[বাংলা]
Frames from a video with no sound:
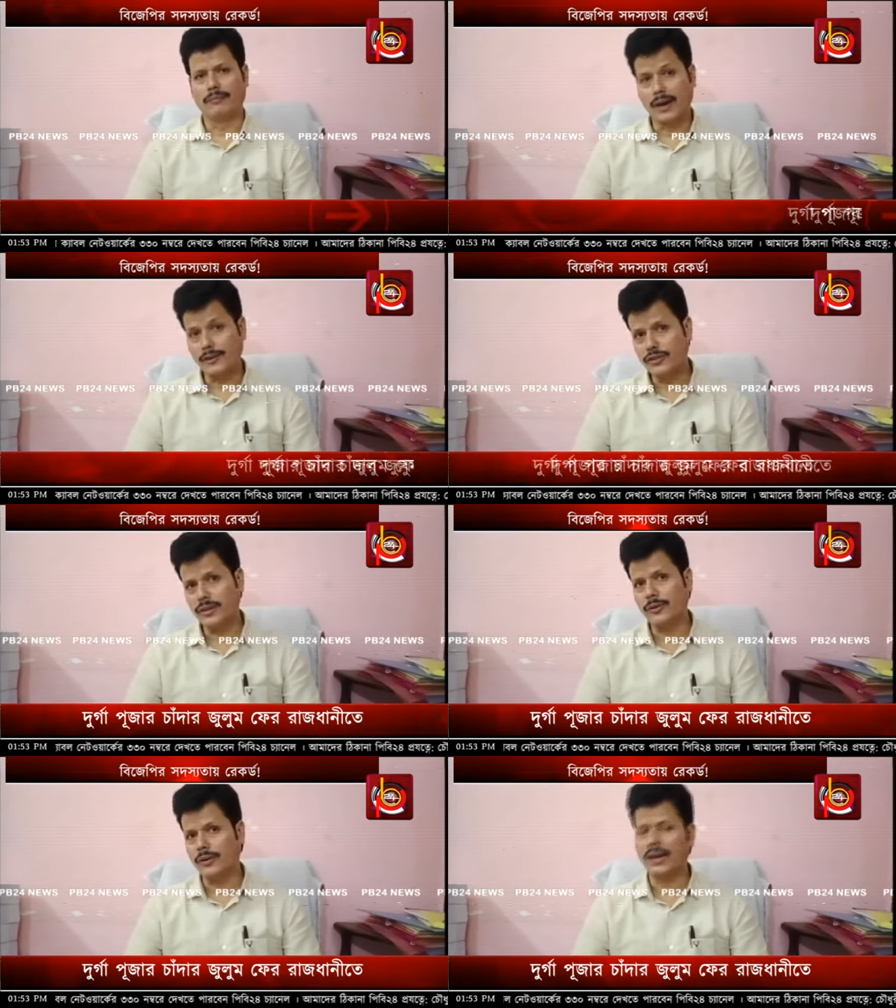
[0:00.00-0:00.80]

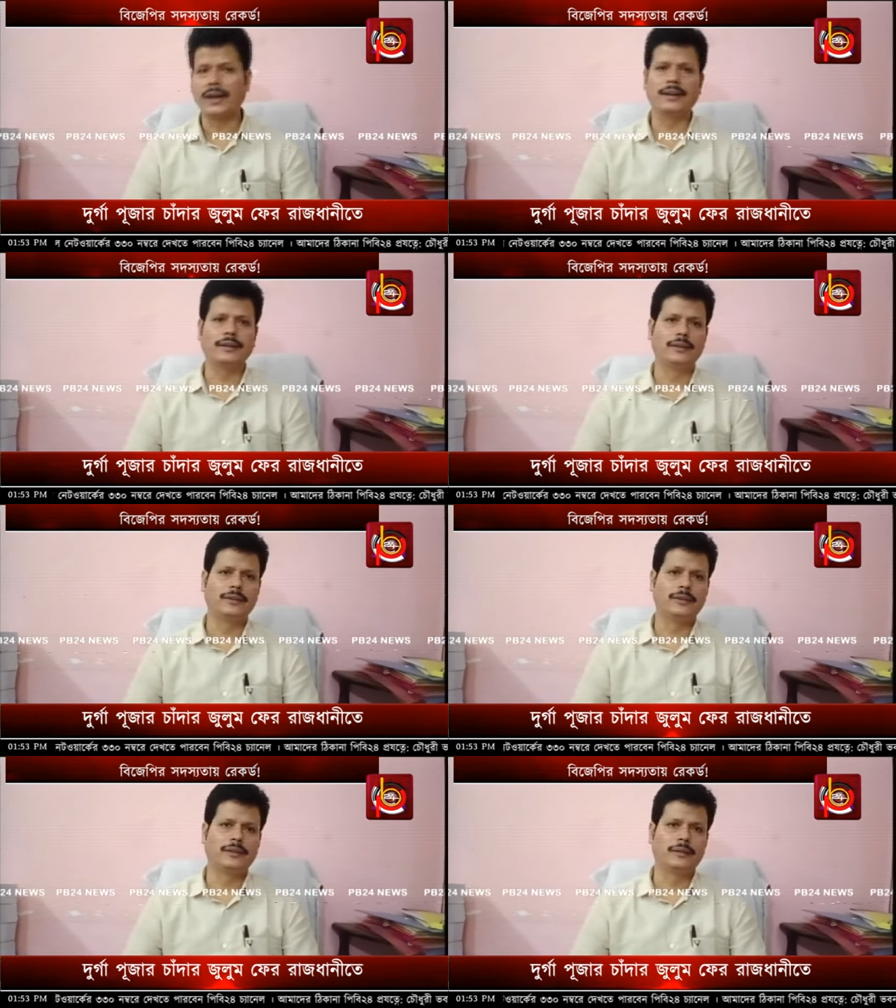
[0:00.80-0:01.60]
মানুষের কল্যাণে
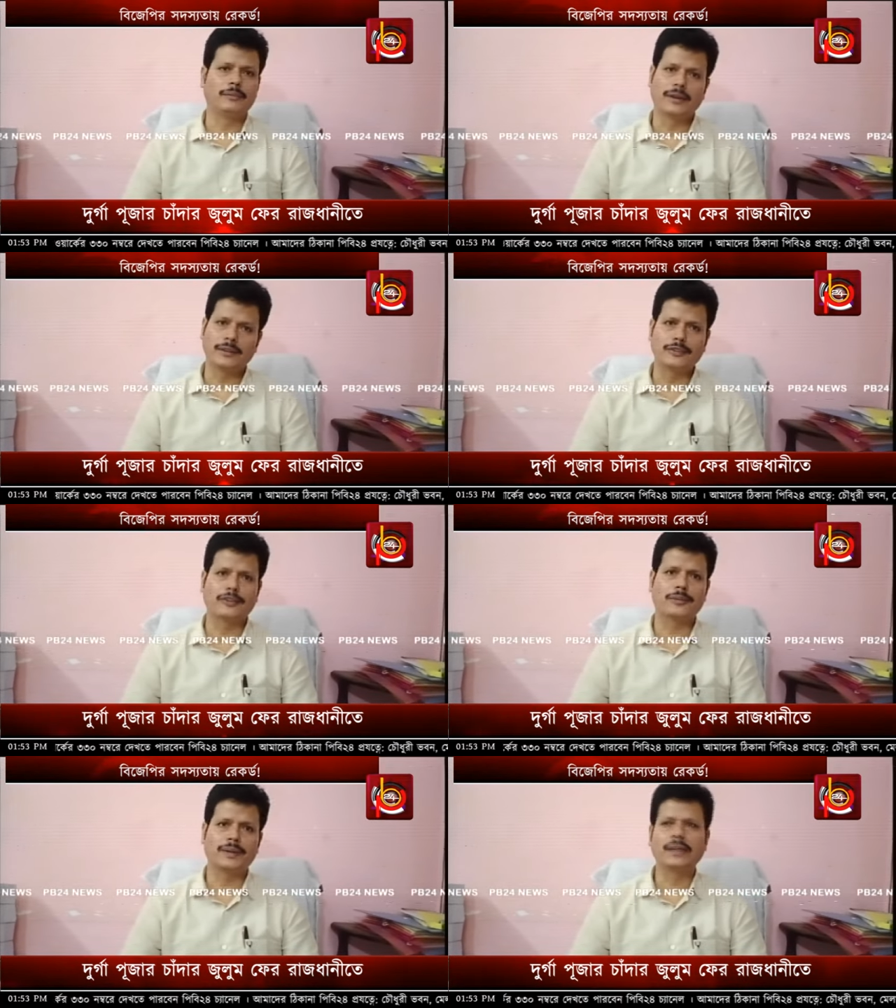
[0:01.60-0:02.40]
ভারতীয়
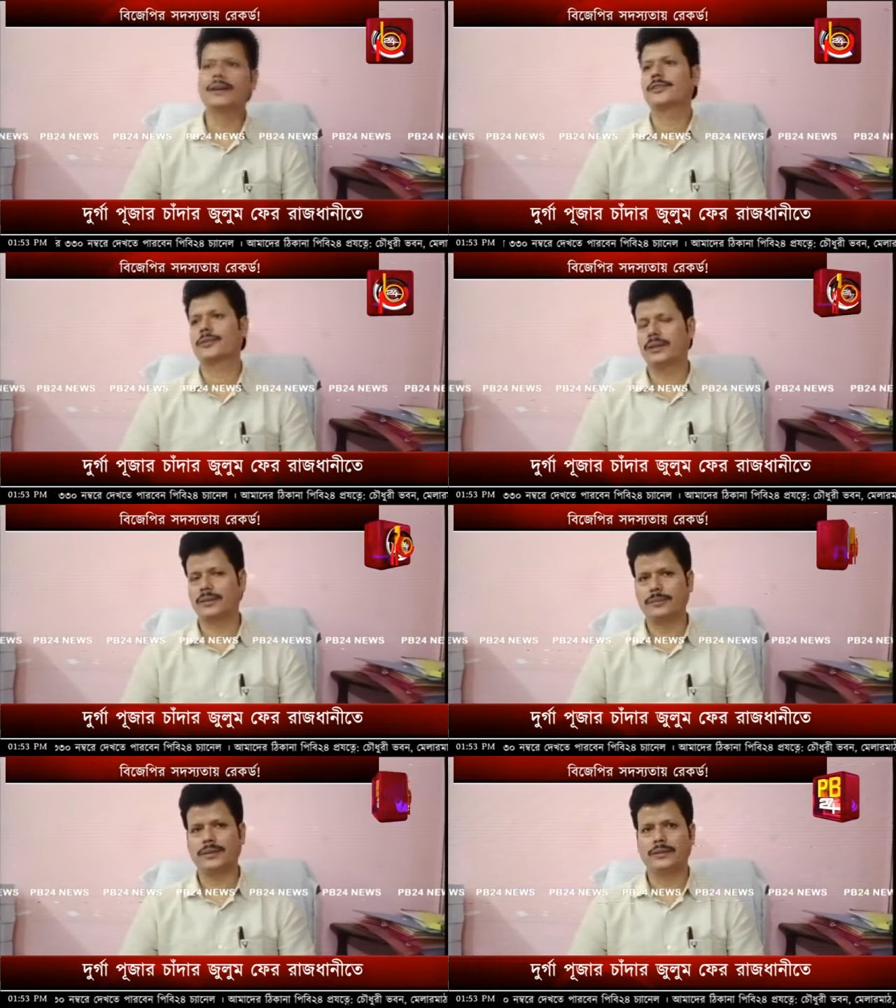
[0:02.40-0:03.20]
জনতা পার্টি কাজ করে
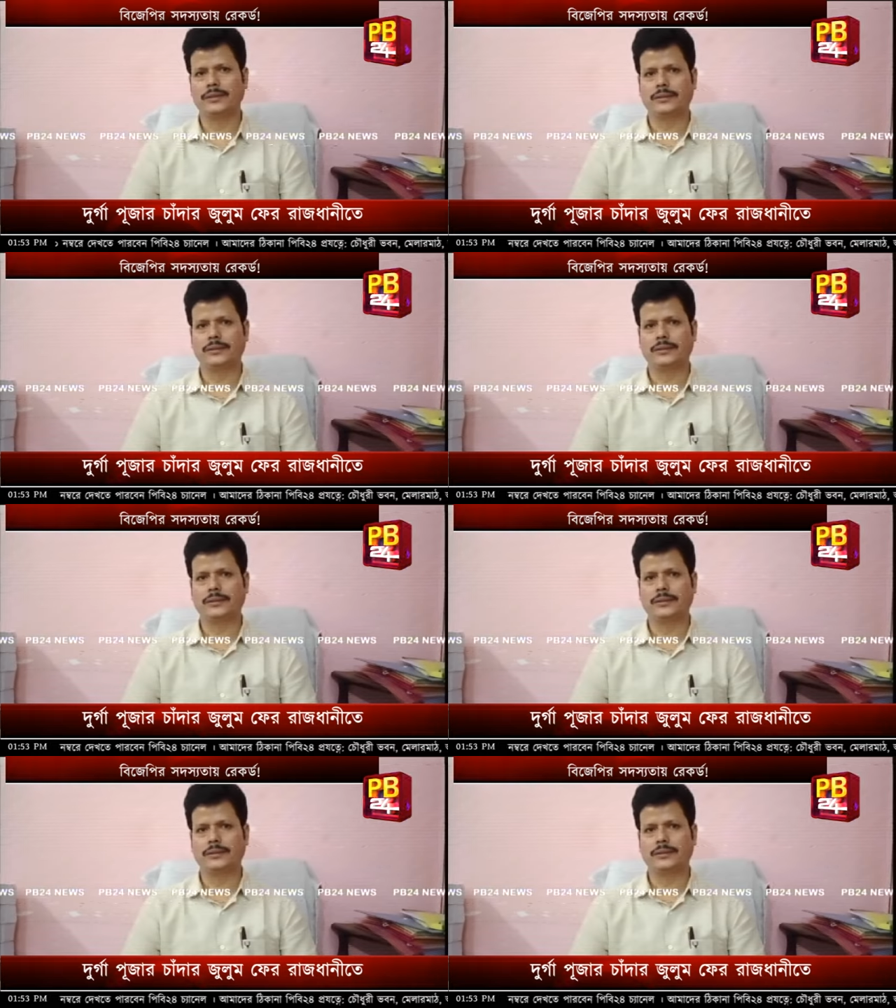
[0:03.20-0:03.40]
যাবে